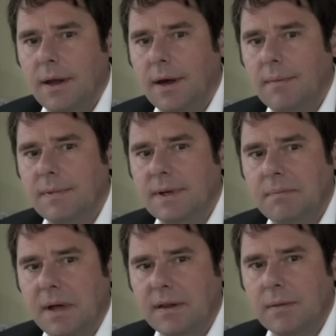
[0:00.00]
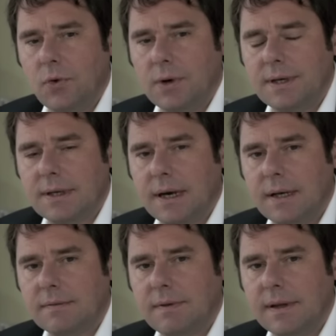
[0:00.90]
Ähm, die beste
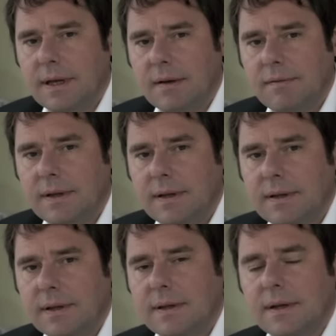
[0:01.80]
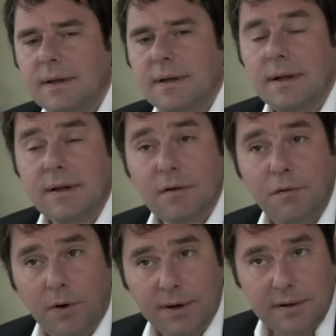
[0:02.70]
Möglichkeit, wenn sie anwesend sind, sind, ist
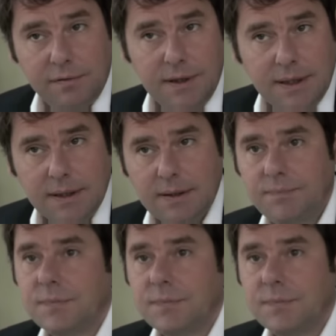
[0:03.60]
sofort zu fliehen,